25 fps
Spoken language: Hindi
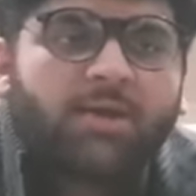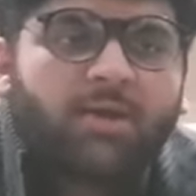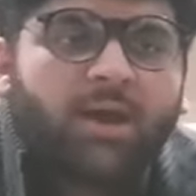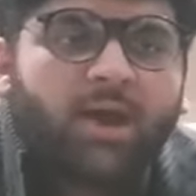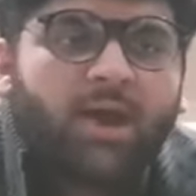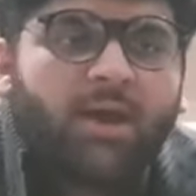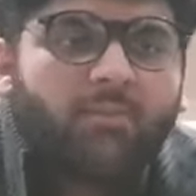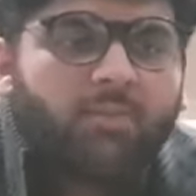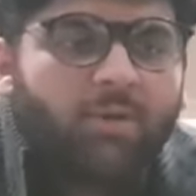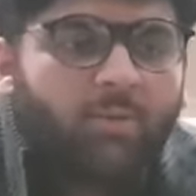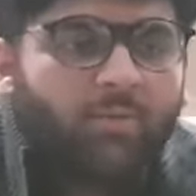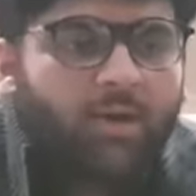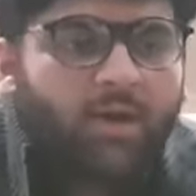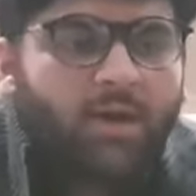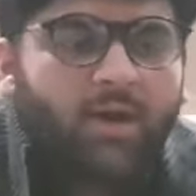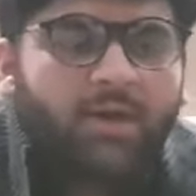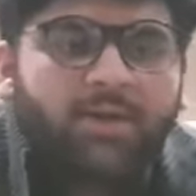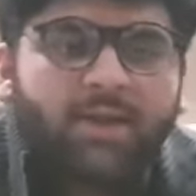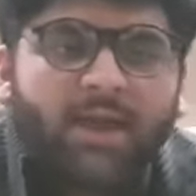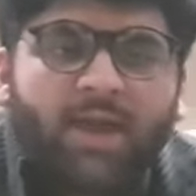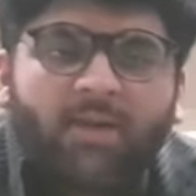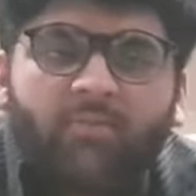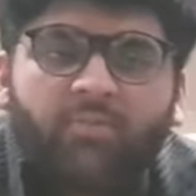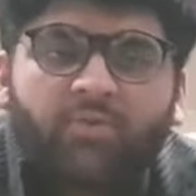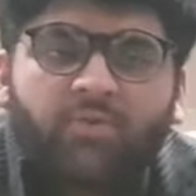टाइम हमारा
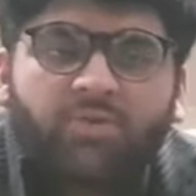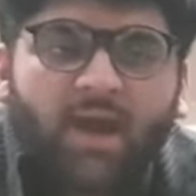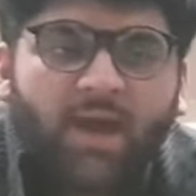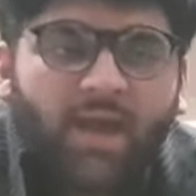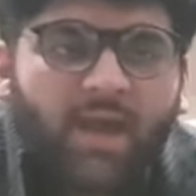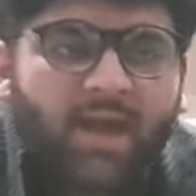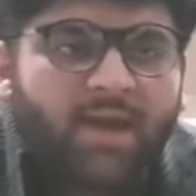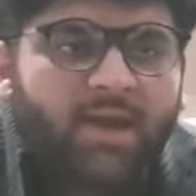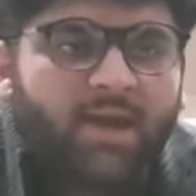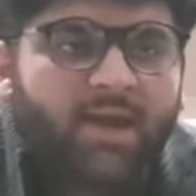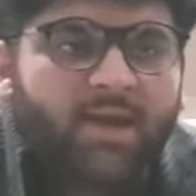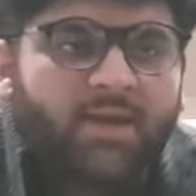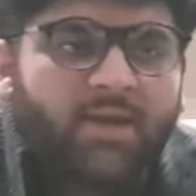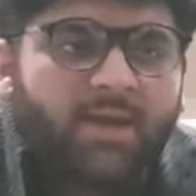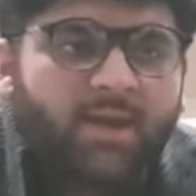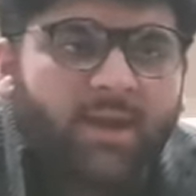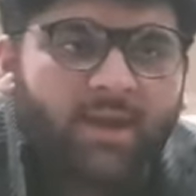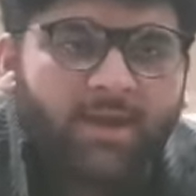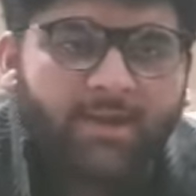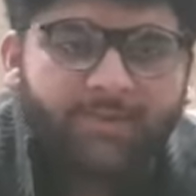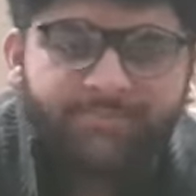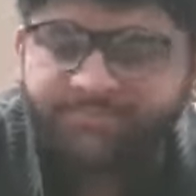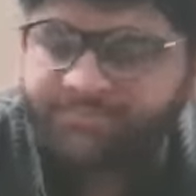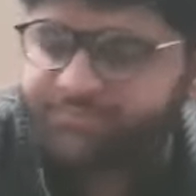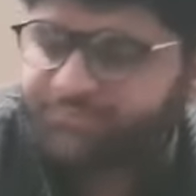टाइम ज़ाया कर रहे
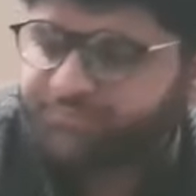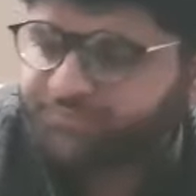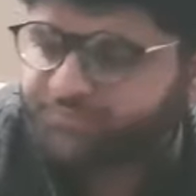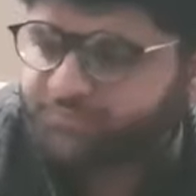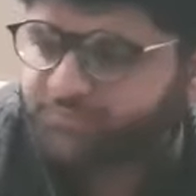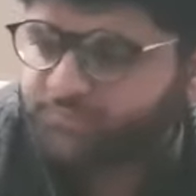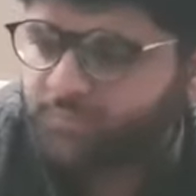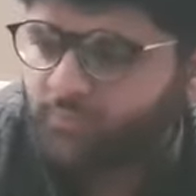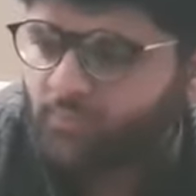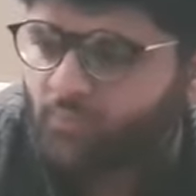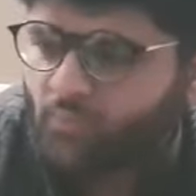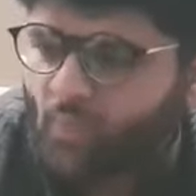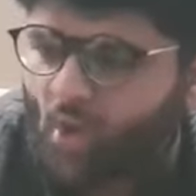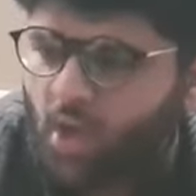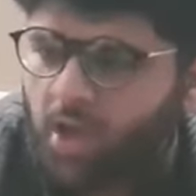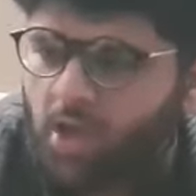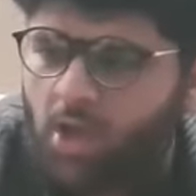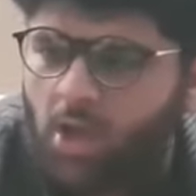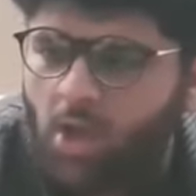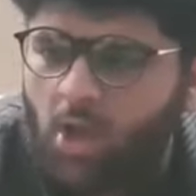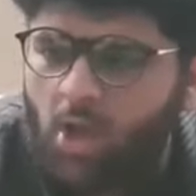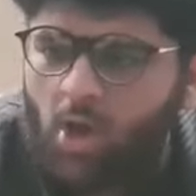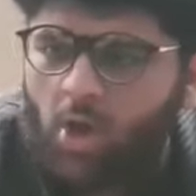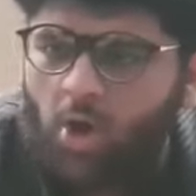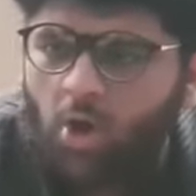हैं
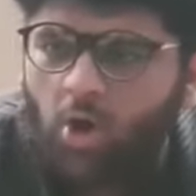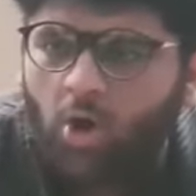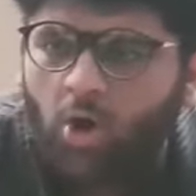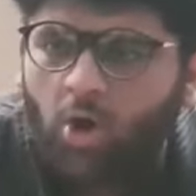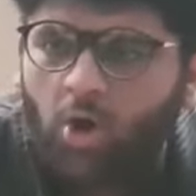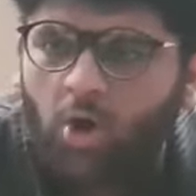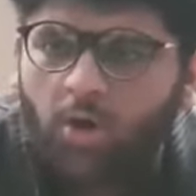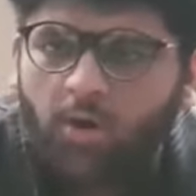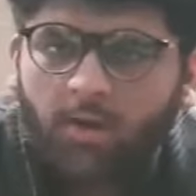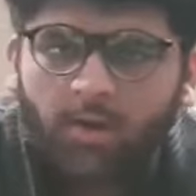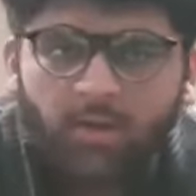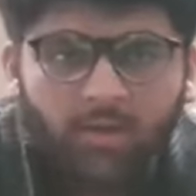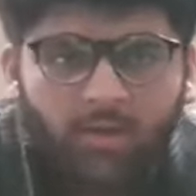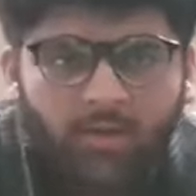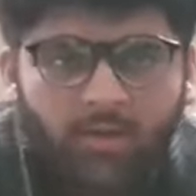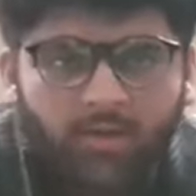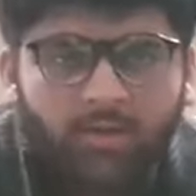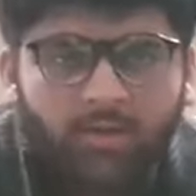और